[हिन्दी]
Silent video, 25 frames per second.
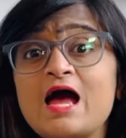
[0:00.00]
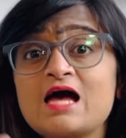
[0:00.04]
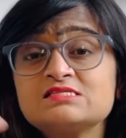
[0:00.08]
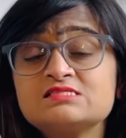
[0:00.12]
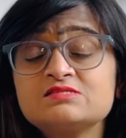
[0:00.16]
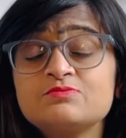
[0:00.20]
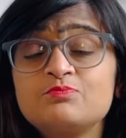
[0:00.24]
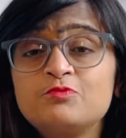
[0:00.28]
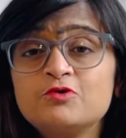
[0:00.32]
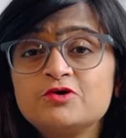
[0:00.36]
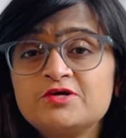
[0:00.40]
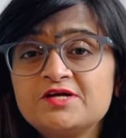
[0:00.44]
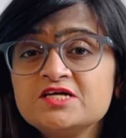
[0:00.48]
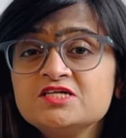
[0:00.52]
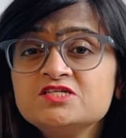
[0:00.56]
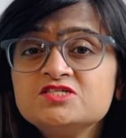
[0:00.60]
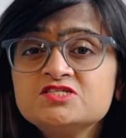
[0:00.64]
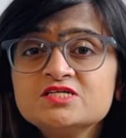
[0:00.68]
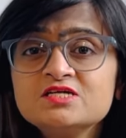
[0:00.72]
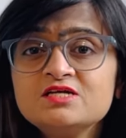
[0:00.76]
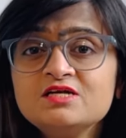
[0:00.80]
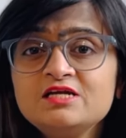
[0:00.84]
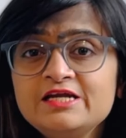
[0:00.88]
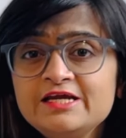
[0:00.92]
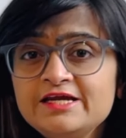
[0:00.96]
एज अ
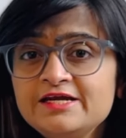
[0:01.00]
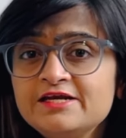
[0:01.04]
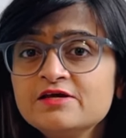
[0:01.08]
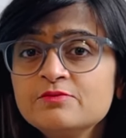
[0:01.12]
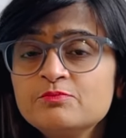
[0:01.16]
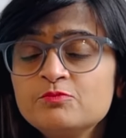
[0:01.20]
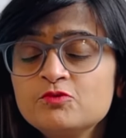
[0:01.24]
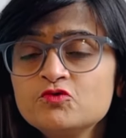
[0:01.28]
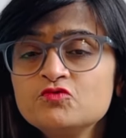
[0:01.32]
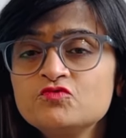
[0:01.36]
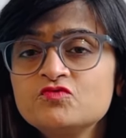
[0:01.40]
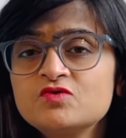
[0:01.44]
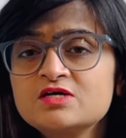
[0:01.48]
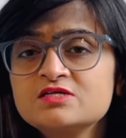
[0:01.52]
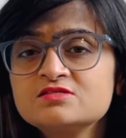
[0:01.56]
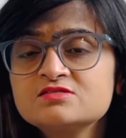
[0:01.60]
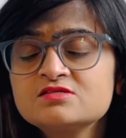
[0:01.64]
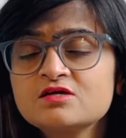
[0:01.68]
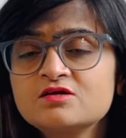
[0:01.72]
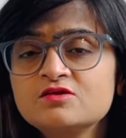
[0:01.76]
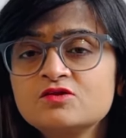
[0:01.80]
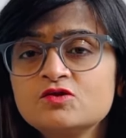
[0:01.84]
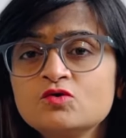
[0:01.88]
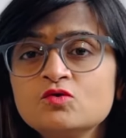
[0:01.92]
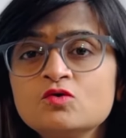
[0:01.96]
पोटेंशियल लीडर प्रूव कर
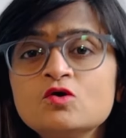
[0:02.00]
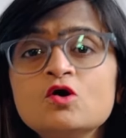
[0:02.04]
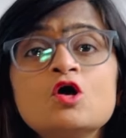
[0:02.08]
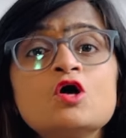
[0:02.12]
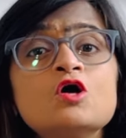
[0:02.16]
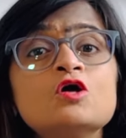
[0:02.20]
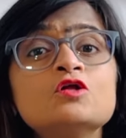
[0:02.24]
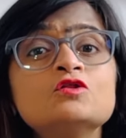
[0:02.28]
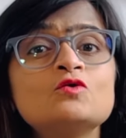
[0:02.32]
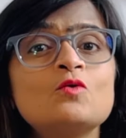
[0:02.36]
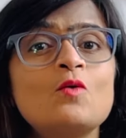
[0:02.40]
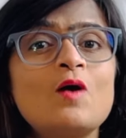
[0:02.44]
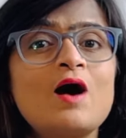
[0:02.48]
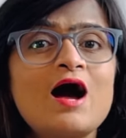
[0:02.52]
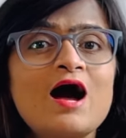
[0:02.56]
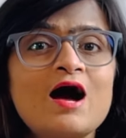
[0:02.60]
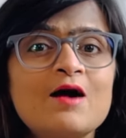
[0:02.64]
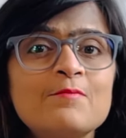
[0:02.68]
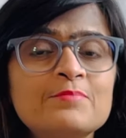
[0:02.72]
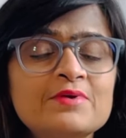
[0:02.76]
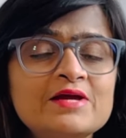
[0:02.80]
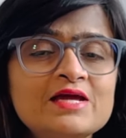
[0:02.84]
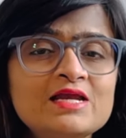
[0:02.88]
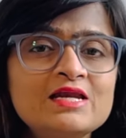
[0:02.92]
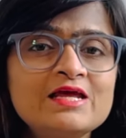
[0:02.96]
सकते हो तो
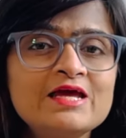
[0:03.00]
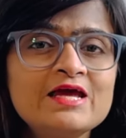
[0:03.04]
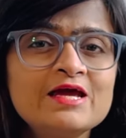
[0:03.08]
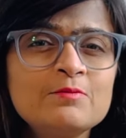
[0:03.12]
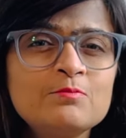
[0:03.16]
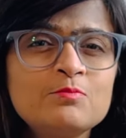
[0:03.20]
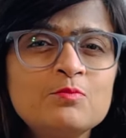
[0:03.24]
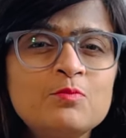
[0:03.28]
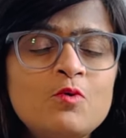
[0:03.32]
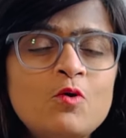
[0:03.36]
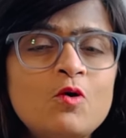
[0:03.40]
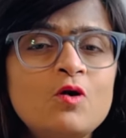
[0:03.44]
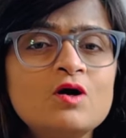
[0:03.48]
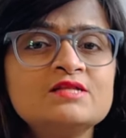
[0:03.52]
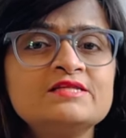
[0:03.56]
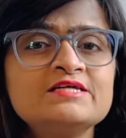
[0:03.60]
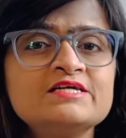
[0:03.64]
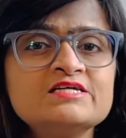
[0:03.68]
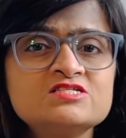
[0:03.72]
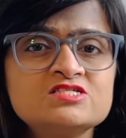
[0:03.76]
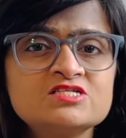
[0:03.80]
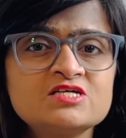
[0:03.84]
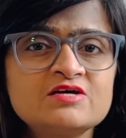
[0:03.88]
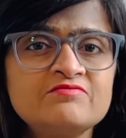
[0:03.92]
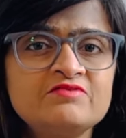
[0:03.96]
आपके लिए एक बहुत
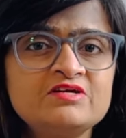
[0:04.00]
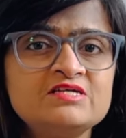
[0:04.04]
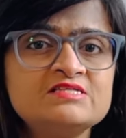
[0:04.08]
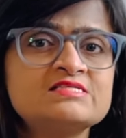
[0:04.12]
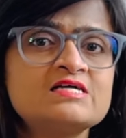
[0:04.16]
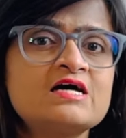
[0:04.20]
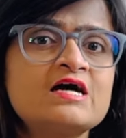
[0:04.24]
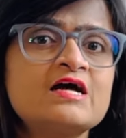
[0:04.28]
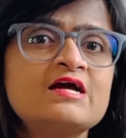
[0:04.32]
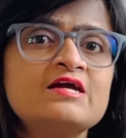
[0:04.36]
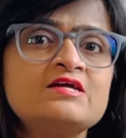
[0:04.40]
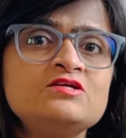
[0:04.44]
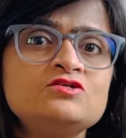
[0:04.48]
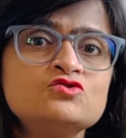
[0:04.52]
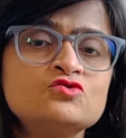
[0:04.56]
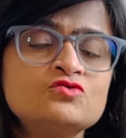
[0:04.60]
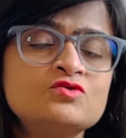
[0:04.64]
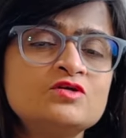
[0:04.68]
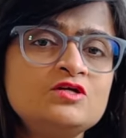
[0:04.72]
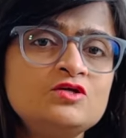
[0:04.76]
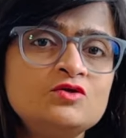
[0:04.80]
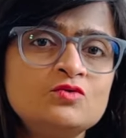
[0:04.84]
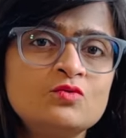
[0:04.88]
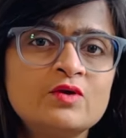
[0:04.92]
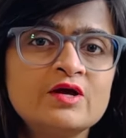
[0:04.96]
ही अच्छा वीज़ा है जो
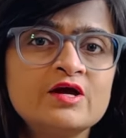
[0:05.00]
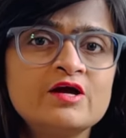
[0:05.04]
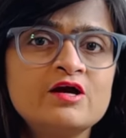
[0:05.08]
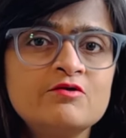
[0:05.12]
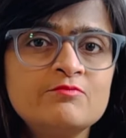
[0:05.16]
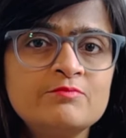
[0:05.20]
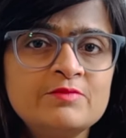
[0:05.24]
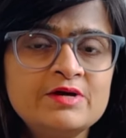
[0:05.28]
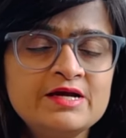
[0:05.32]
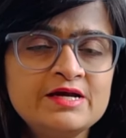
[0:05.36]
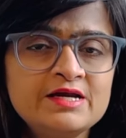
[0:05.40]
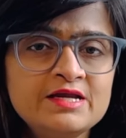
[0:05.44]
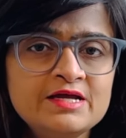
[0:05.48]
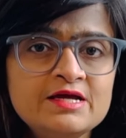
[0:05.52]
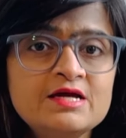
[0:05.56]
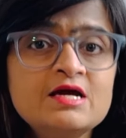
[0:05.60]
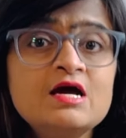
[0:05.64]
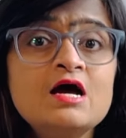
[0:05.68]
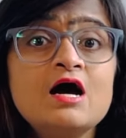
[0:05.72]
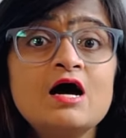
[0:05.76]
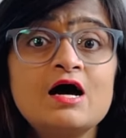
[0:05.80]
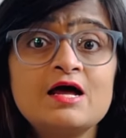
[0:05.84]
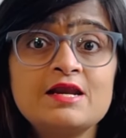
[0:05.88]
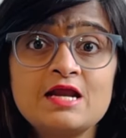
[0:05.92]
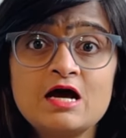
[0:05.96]
कि यूके गवर्नमेंट ने
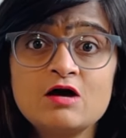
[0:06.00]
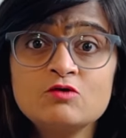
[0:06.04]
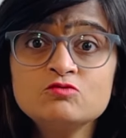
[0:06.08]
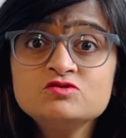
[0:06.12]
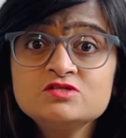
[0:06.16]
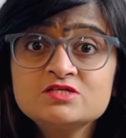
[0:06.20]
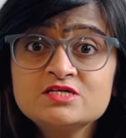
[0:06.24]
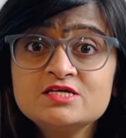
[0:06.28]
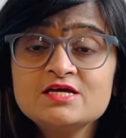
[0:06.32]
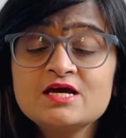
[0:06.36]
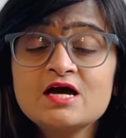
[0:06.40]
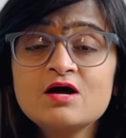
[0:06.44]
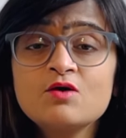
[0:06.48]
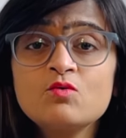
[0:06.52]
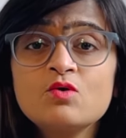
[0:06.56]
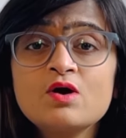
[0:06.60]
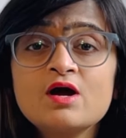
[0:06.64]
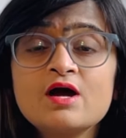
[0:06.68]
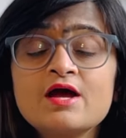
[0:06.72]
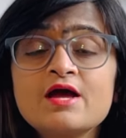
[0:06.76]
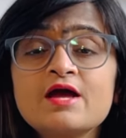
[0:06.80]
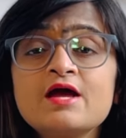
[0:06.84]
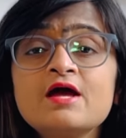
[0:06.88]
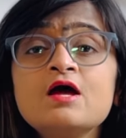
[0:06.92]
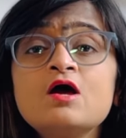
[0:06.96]
अनाउंस किया
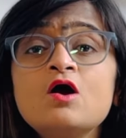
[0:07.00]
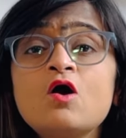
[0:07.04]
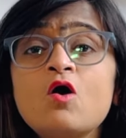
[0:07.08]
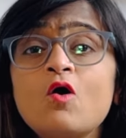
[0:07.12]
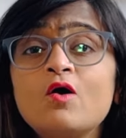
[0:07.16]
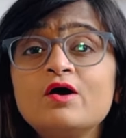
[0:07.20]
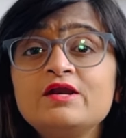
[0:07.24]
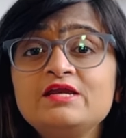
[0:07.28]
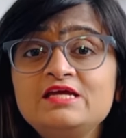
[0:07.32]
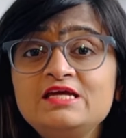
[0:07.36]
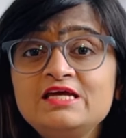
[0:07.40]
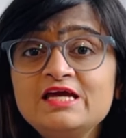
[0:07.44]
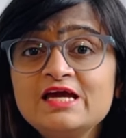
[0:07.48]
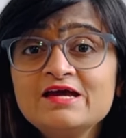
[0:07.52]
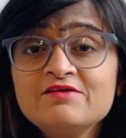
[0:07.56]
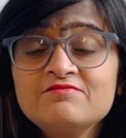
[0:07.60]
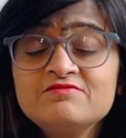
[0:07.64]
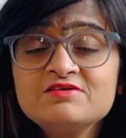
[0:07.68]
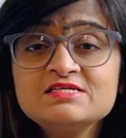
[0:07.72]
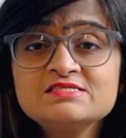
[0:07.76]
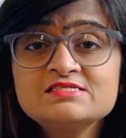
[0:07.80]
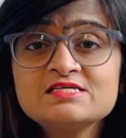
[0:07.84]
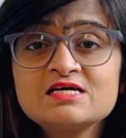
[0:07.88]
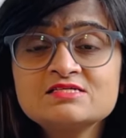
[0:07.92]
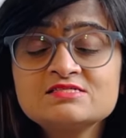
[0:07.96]
हुआ है और ये
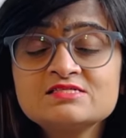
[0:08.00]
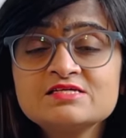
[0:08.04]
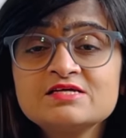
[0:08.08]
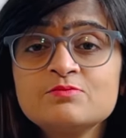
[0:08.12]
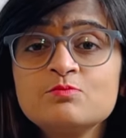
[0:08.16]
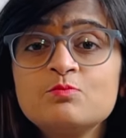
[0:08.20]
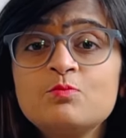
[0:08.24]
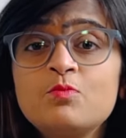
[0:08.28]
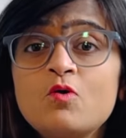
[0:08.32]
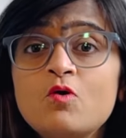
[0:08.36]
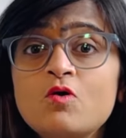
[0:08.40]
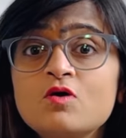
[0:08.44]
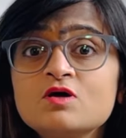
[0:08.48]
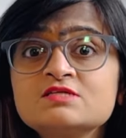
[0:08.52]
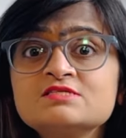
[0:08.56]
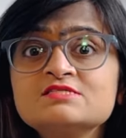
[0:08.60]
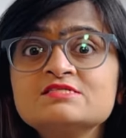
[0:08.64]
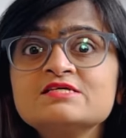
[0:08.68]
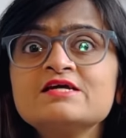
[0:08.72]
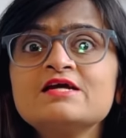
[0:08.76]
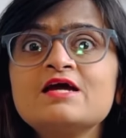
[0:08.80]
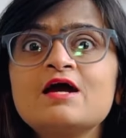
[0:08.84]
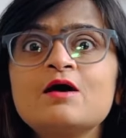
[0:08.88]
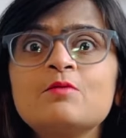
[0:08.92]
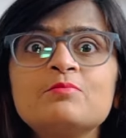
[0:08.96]
वीज़ा से बहुत
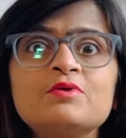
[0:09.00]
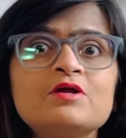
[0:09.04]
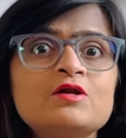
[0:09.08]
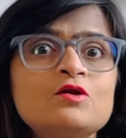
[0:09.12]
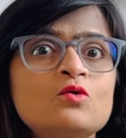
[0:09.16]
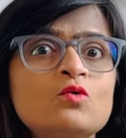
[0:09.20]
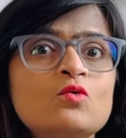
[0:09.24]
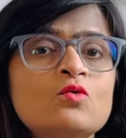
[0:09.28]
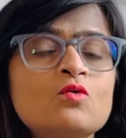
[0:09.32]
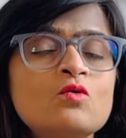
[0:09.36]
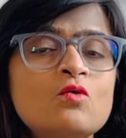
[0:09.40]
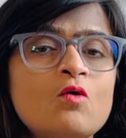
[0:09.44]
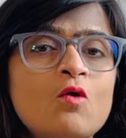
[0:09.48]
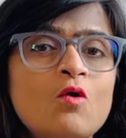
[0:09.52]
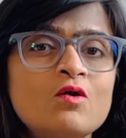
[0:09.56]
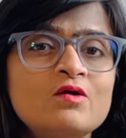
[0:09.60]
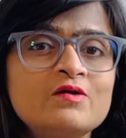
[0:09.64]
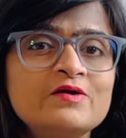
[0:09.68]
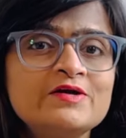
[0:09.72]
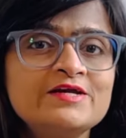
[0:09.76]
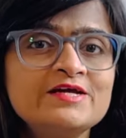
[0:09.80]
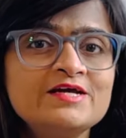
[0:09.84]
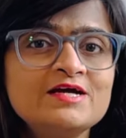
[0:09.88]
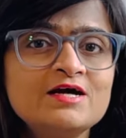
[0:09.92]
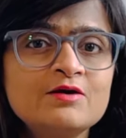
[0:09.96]
से यहाँ पे लोग
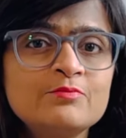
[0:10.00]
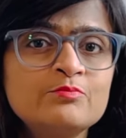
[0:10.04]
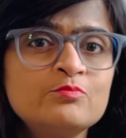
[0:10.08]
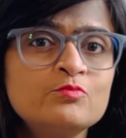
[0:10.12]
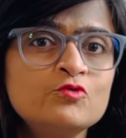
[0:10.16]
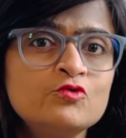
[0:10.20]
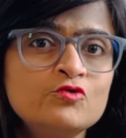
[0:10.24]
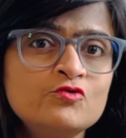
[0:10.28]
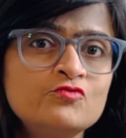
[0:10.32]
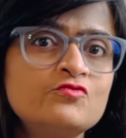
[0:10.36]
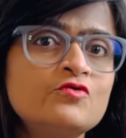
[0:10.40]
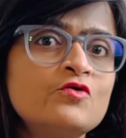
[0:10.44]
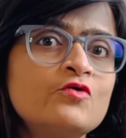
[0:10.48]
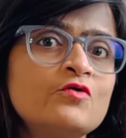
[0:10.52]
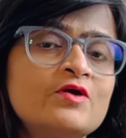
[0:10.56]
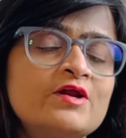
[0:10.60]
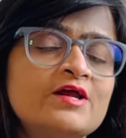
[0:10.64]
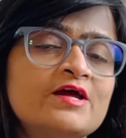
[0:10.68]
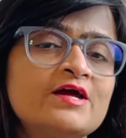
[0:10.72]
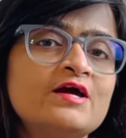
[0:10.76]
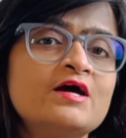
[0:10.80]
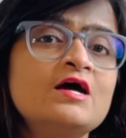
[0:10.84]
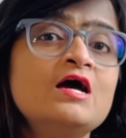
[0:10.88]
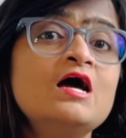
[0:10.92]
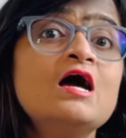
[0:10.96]
ऑलरेडी अब मूव हो
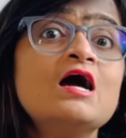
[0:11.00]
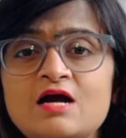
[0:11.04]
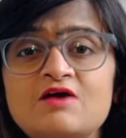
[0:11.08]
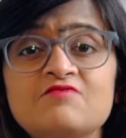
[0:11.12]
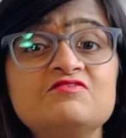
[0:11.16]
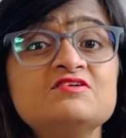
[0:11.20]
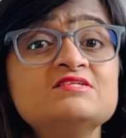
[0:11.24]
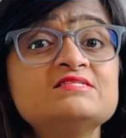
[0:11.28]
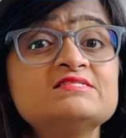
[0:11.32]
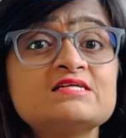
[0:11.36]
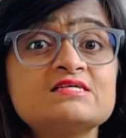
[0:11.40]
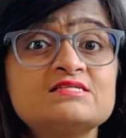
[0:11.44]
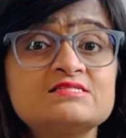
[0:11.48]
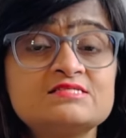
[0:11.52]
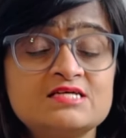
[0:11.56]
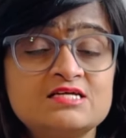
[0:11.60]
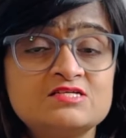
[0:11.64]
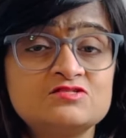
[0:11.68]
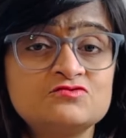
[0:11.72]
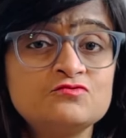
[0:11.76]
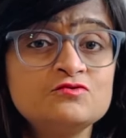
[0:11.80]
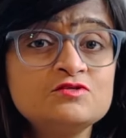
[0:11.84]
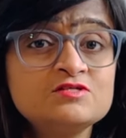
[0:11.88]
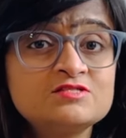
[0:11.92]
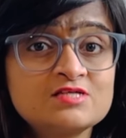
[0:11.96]
रहे हैं काफ़ी
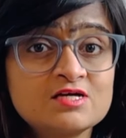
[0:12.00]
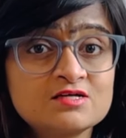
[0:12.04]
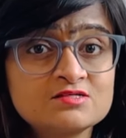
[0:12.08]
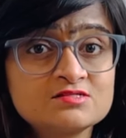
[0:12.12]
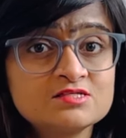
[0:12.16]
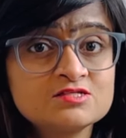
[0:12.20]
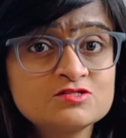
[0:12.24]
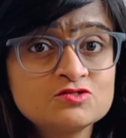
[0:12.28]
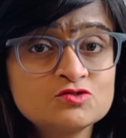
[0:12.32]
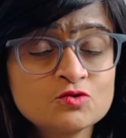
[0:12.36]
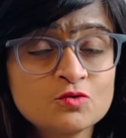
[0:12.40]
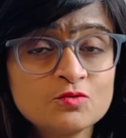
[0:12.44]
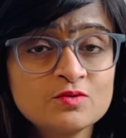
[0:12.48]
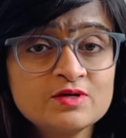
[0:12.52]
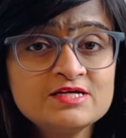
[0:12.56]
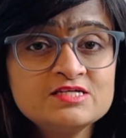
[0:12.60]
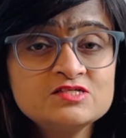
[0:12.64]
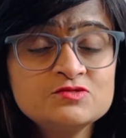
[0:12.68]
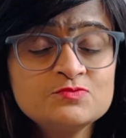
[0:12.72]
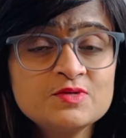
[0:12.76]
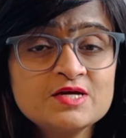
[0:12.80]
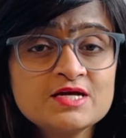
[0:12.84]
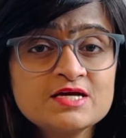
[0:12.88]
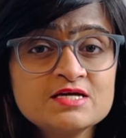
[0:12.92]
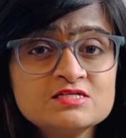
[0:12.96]
सक्सेसफुल सक्सेस
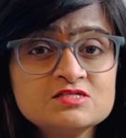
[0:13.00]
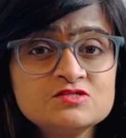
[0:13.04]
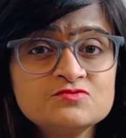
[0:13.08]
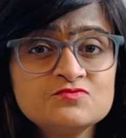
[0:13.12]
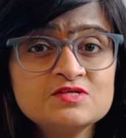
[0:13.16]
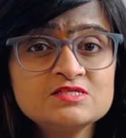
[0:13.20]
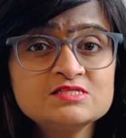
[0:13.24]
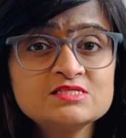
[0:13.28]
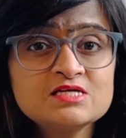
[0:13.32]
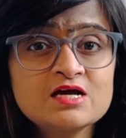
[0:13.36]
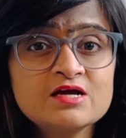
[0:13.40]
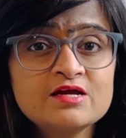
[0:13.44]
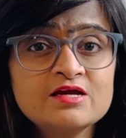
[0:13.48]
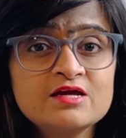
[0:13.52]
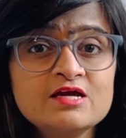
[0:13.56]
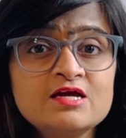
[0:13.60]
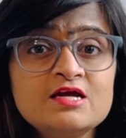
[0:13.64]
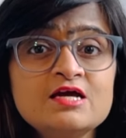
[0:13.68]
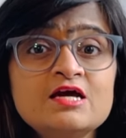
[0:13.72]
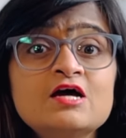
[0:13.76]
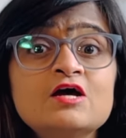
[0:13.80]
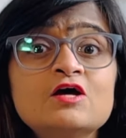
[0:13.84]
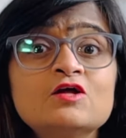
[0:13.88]
स्टोरीज भी हैं इस वीज़ा की